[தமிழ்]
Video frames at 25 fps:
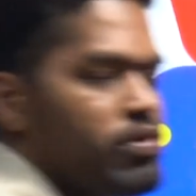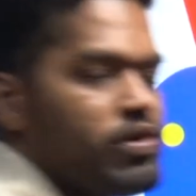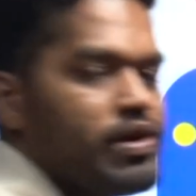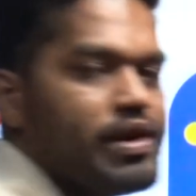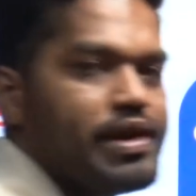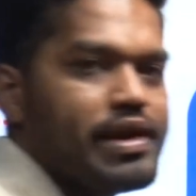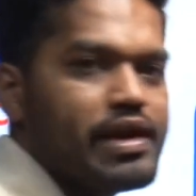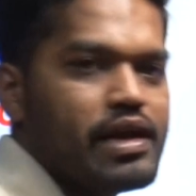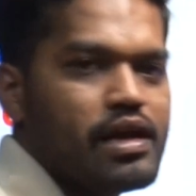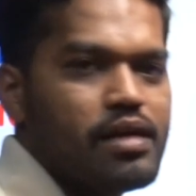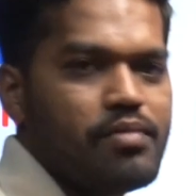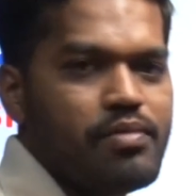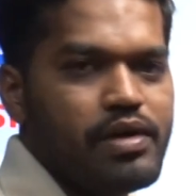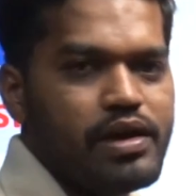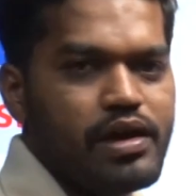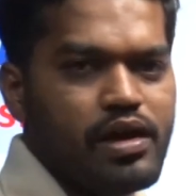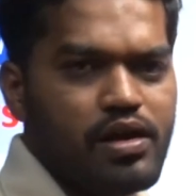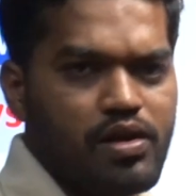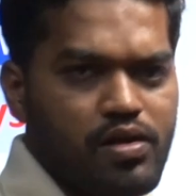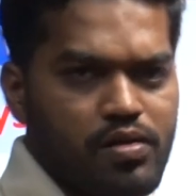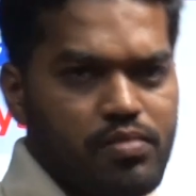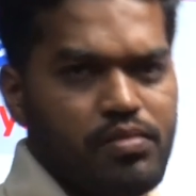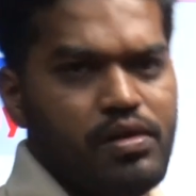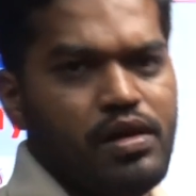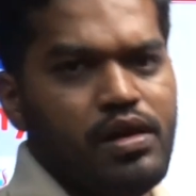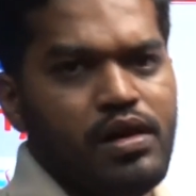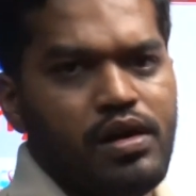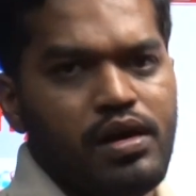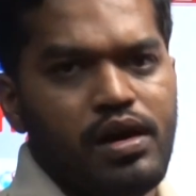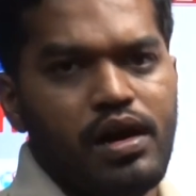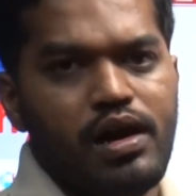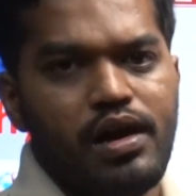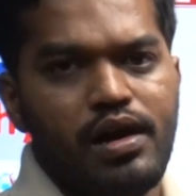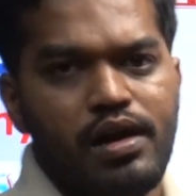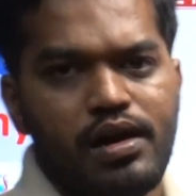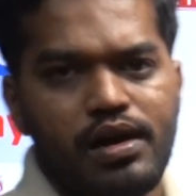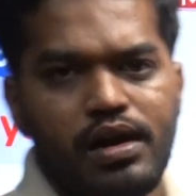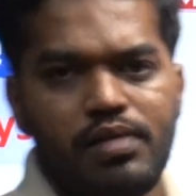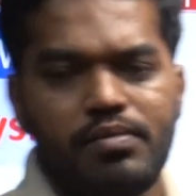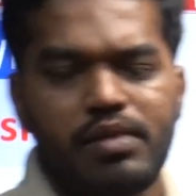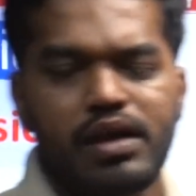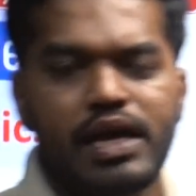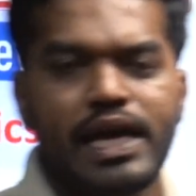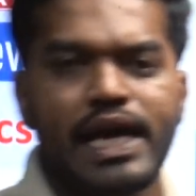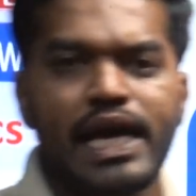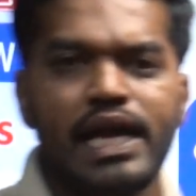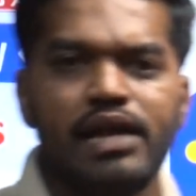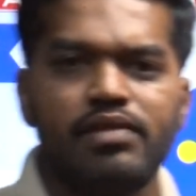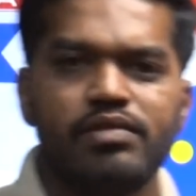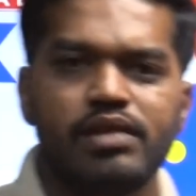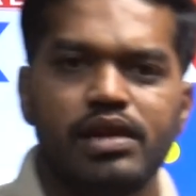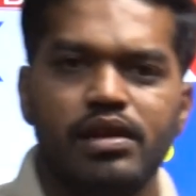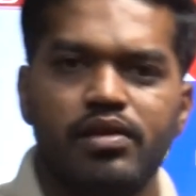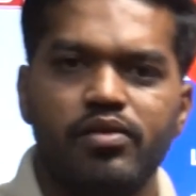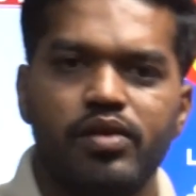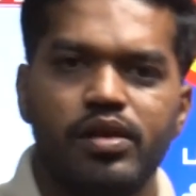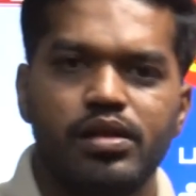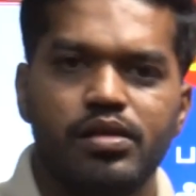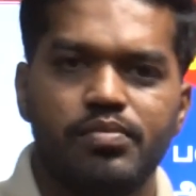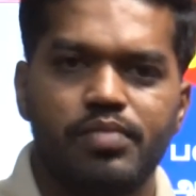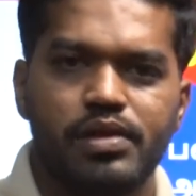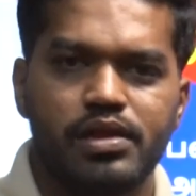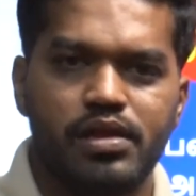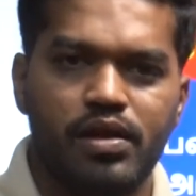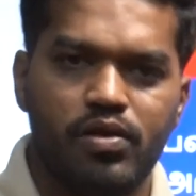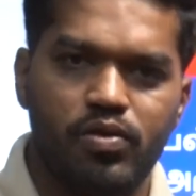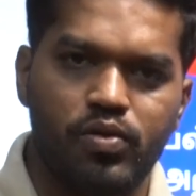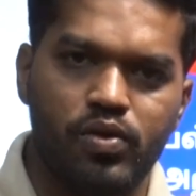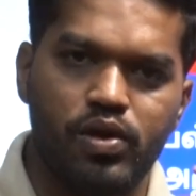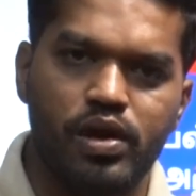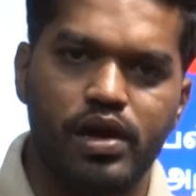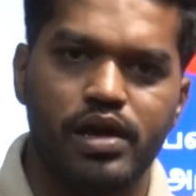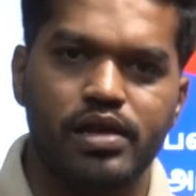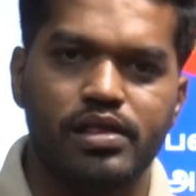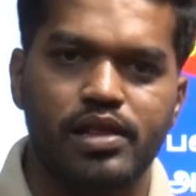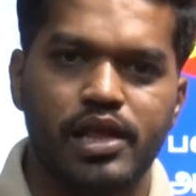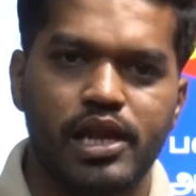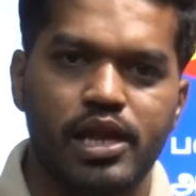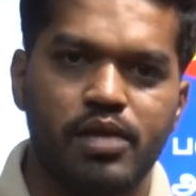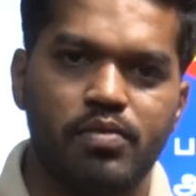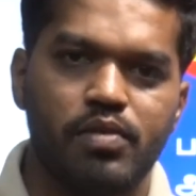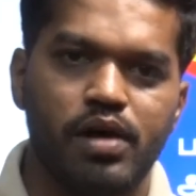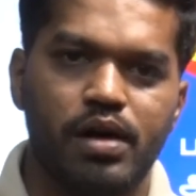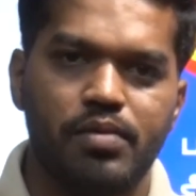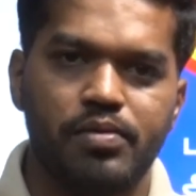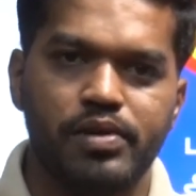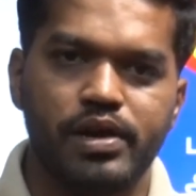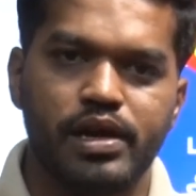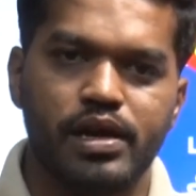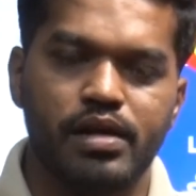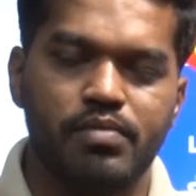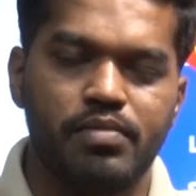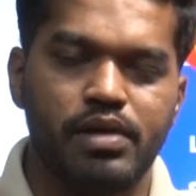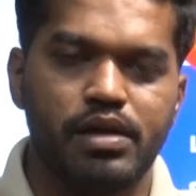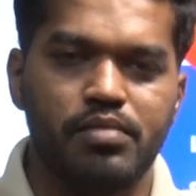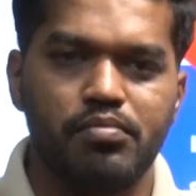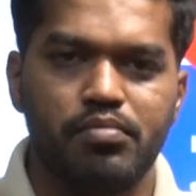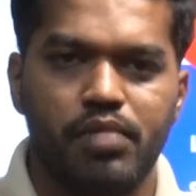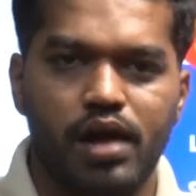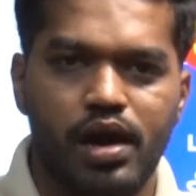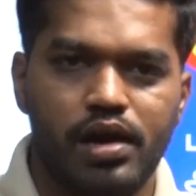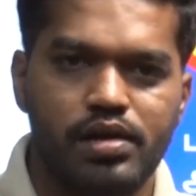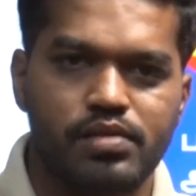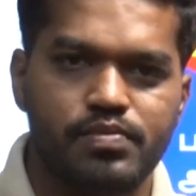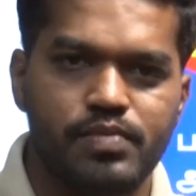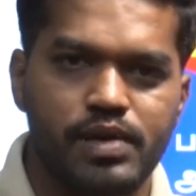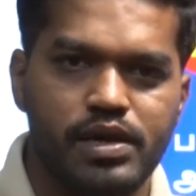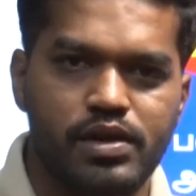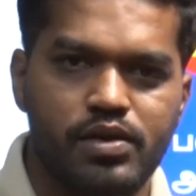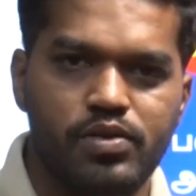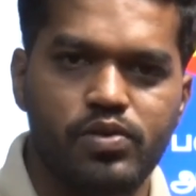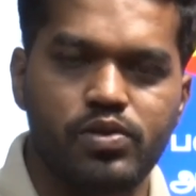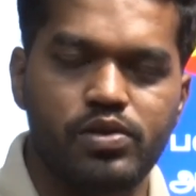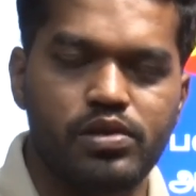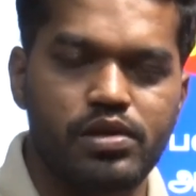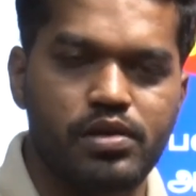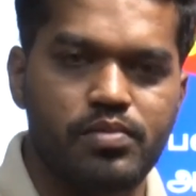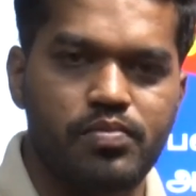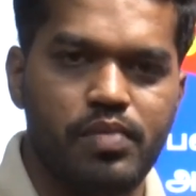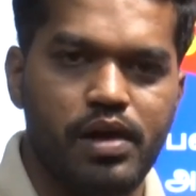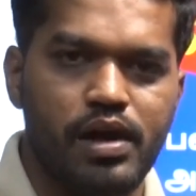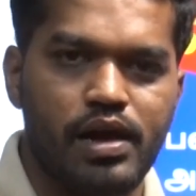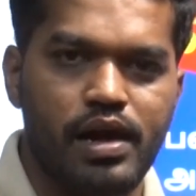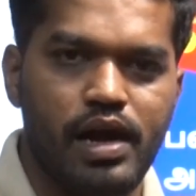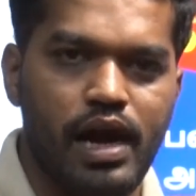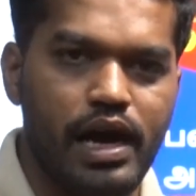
புக்கில் இருக்கிற மாதிரியே இருக்கும் நம்ம கேள்விகளுமே வந்து பார்த்தீங்கன்னா உங்களுக்கு தெரியுமா அப்படிங்கிற மாதிரி பாக்ஸ் மேட்ரு கொடுத்துருப்பாங்க